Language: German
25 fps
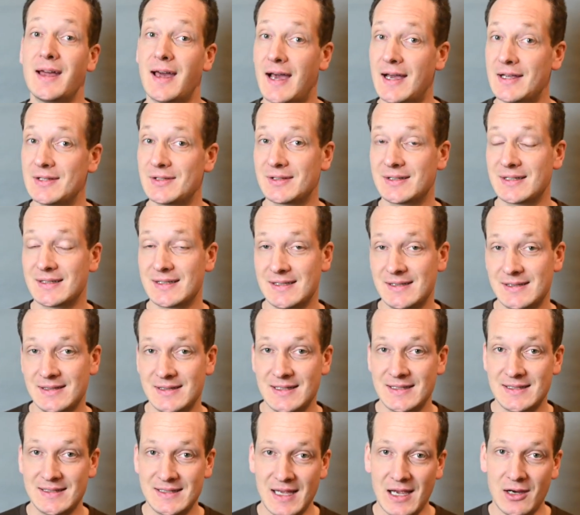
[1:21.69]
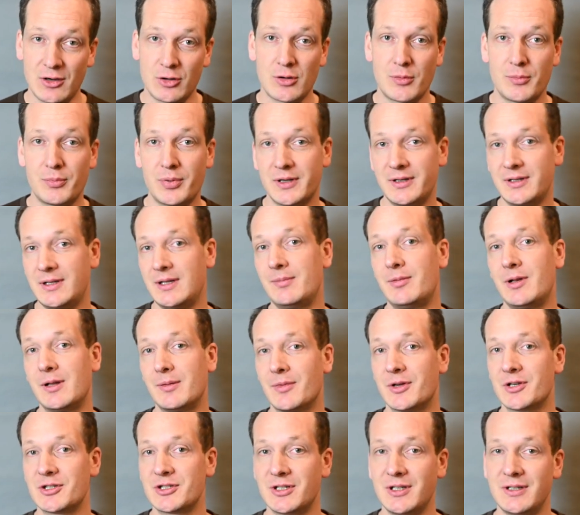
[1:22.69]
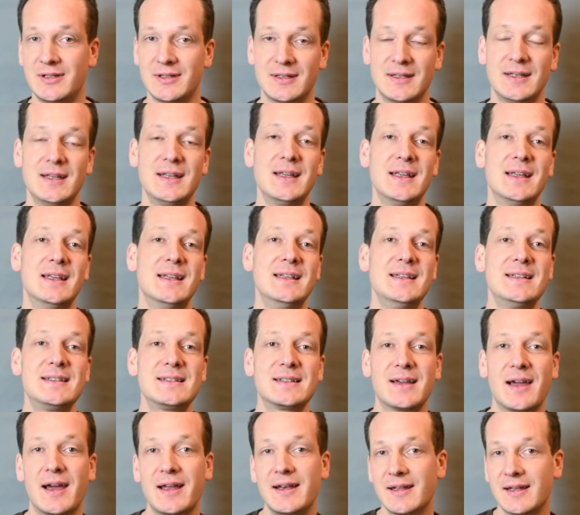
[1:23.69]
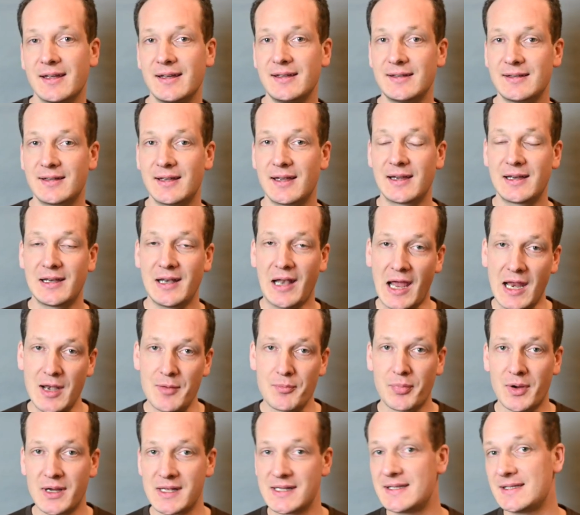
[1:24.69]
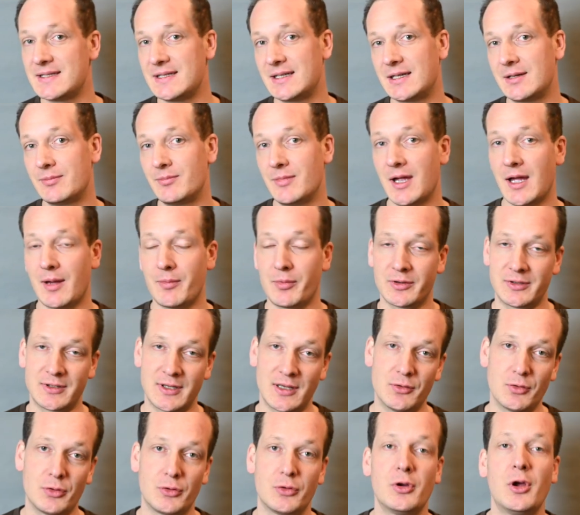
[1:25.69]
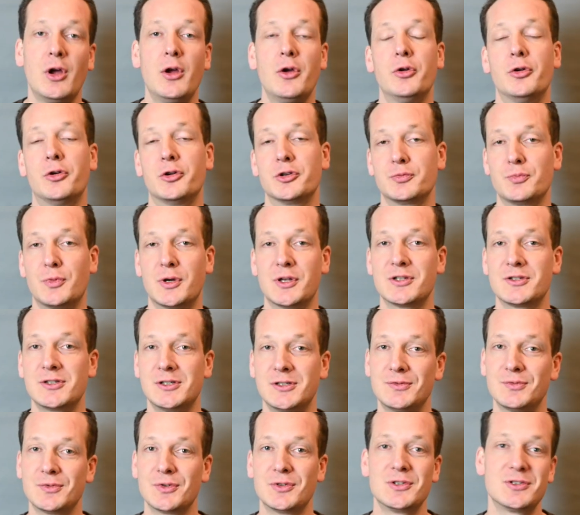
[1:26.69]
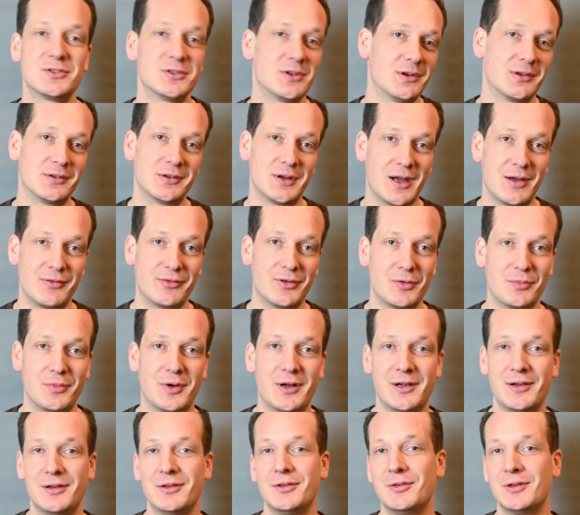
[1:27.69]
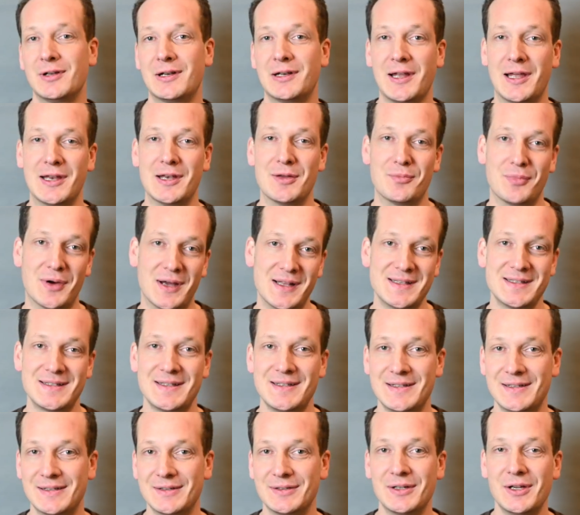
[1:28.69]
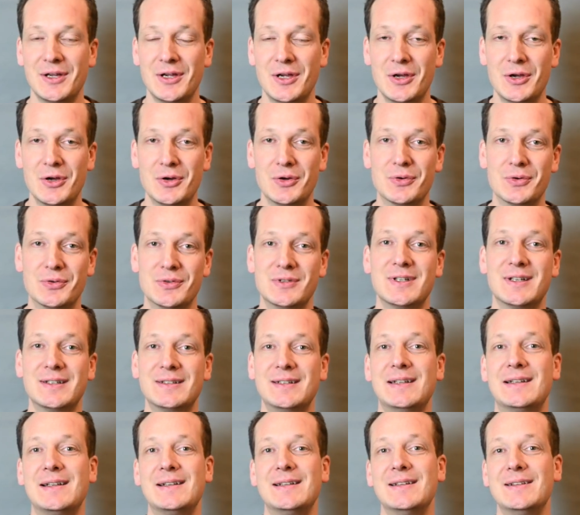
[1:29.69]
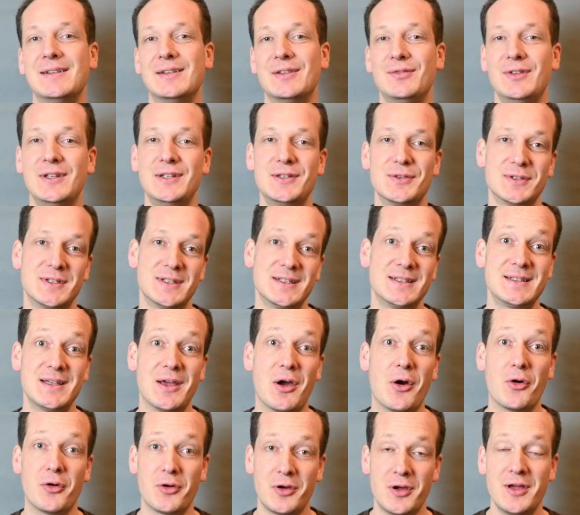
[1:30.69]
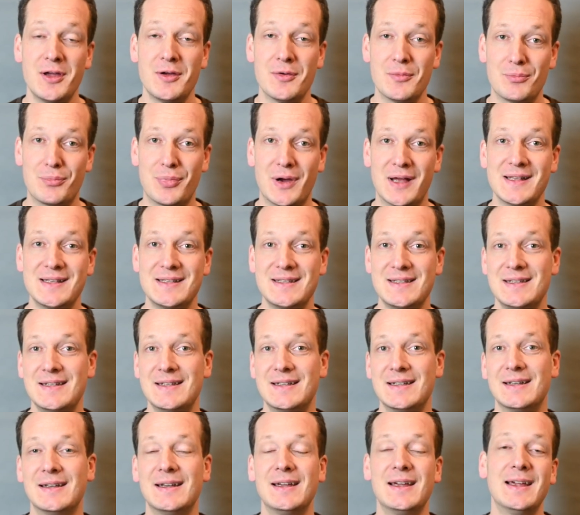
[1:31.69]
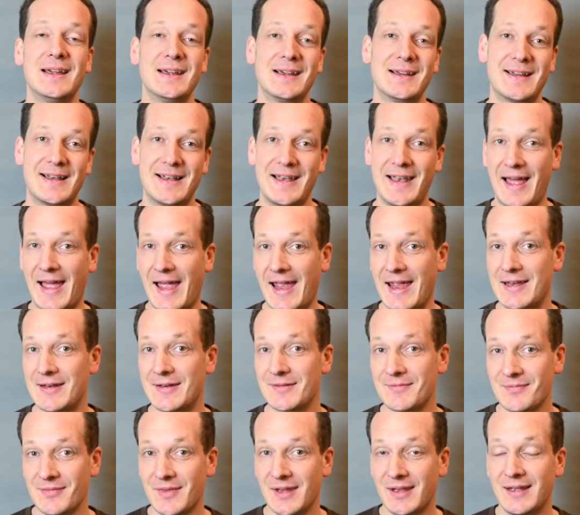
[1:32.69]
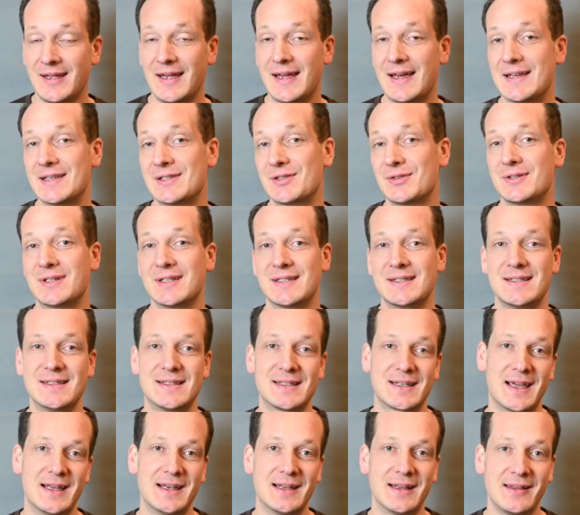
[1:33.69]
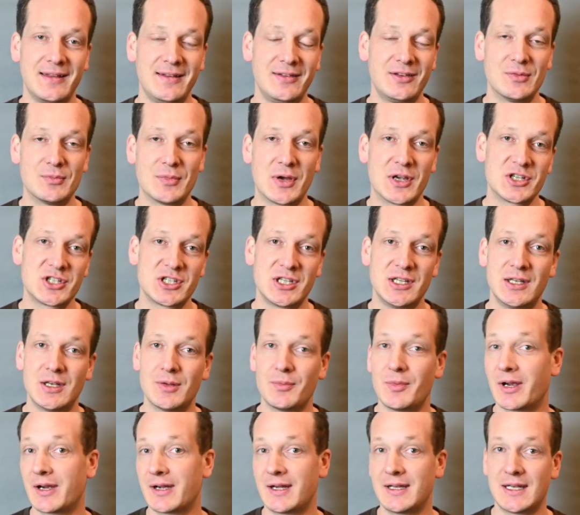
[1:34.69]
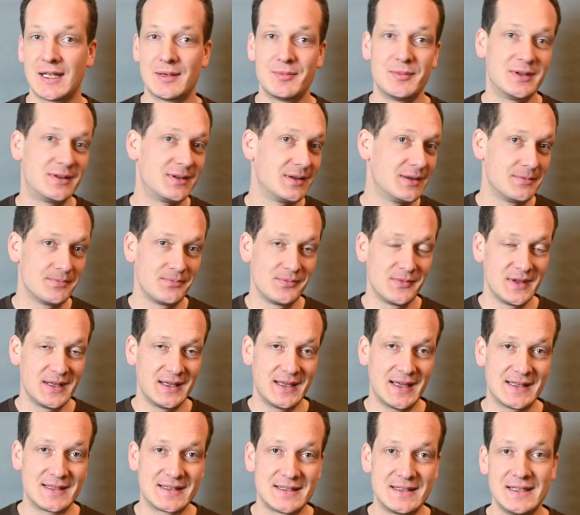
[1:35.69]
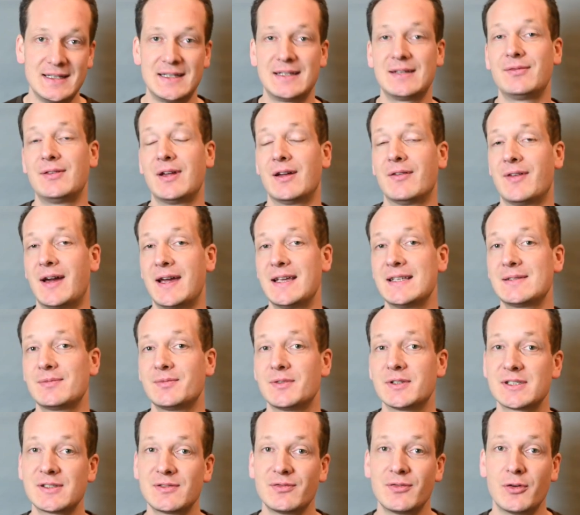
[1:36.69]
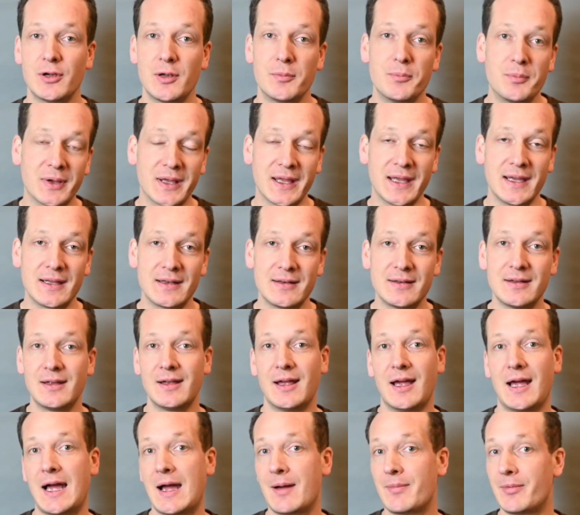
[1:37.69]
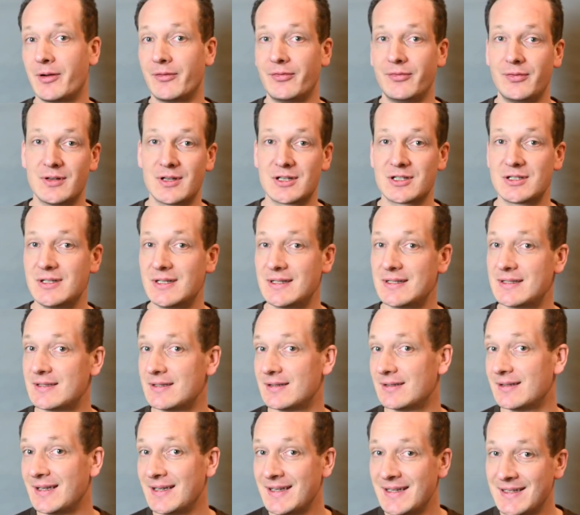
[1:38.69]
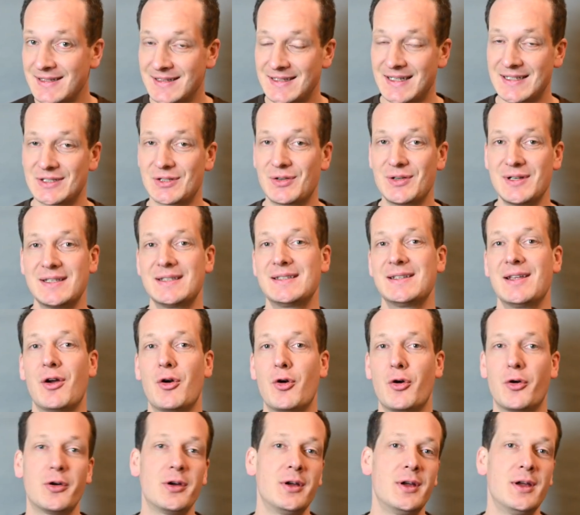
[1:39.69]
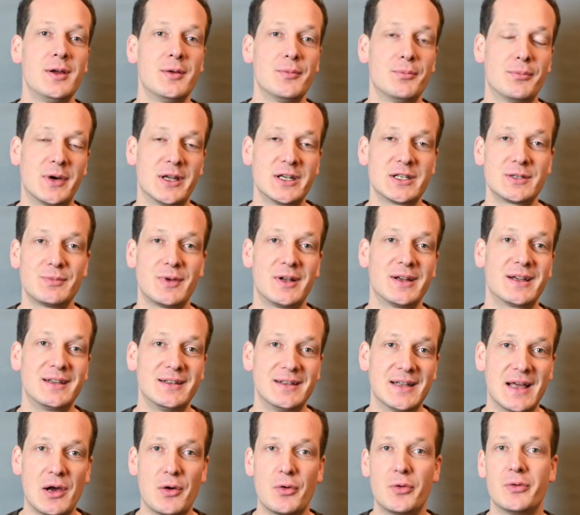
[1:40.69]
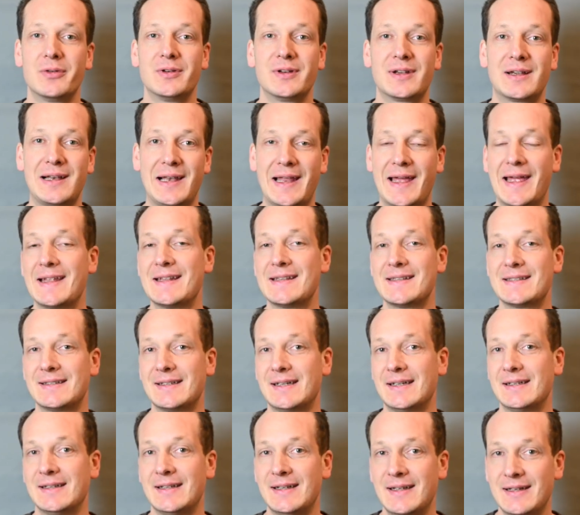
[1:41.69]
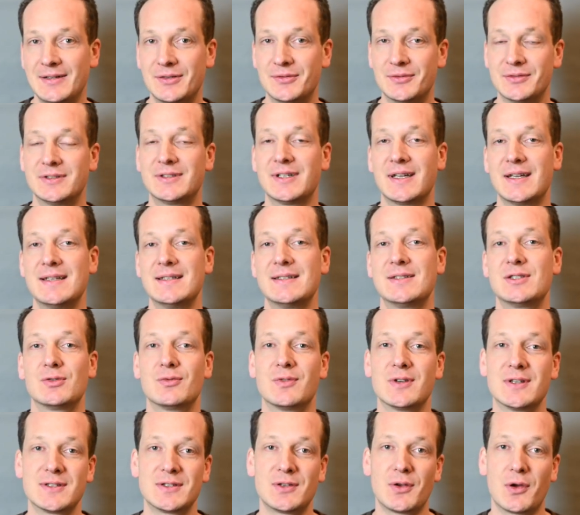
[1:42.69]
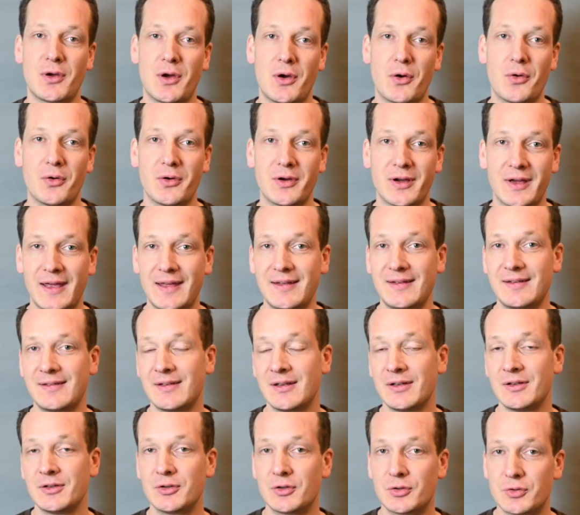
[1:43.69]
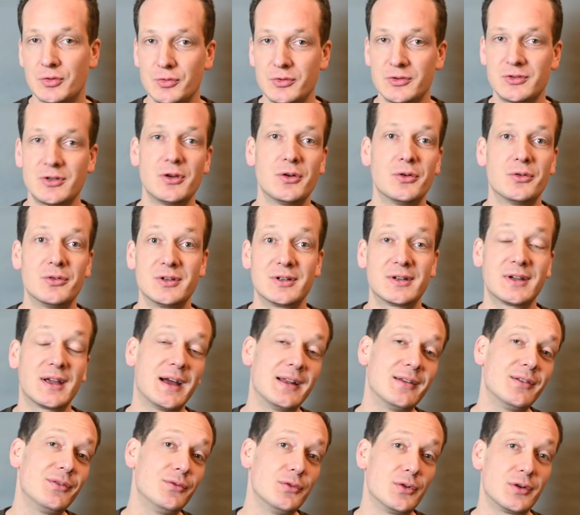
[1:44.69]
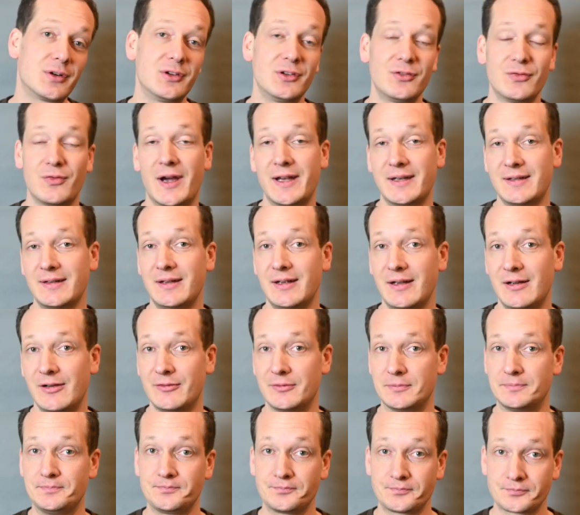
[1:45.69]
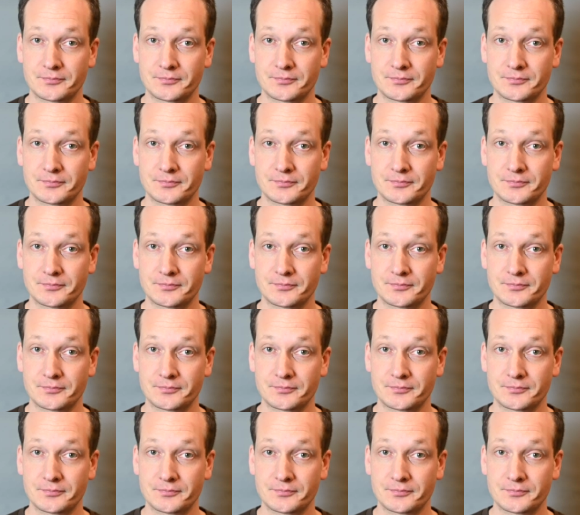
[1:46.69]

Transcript: Also das ist eine sehr kompatible Maschine, ist keine richtige Kleinbandsäge mehr, aber dennoch aus meiner Sicht würde ich sagen einfach mal eine kleine Bandsäge und der Titel dieses Videos ist ja auch Bandsäge klein. Also das ist keine Riesenmaschine, man kann damit jetzt nicht, wer weiß was, vollbringen, aber für das Schnitzen, da soll es ja auch manchmal genau und klein sein und da ist sowas doch auch recht gut und kann wirklich weiterhelfen.